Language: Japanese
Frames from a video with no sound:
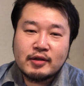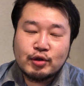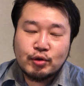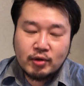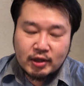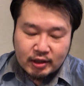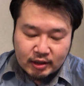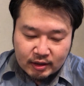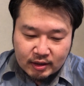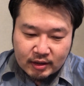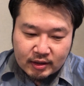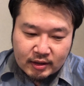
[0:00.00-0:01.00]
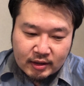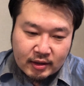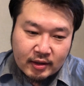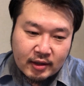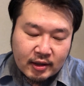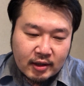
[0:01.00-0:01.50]
しょうか。
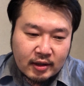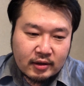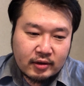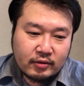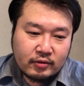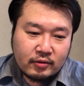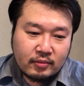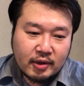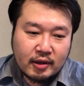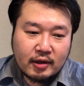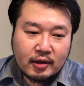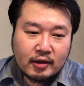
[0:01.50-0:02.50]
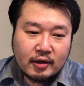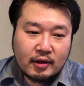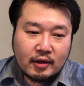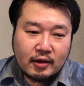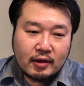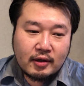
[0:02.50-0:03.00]
あのまあ、
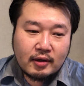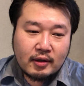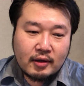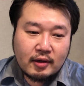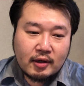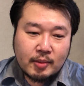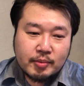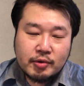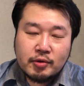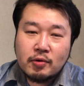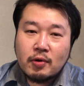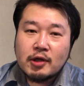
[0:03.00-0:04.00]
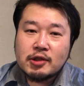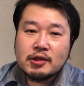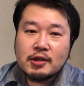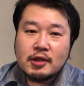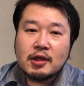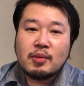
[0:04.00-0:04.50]
えー、アプリを動かし
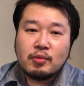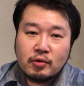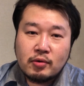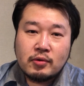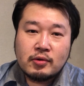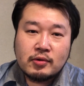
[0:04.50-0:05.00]
ながらも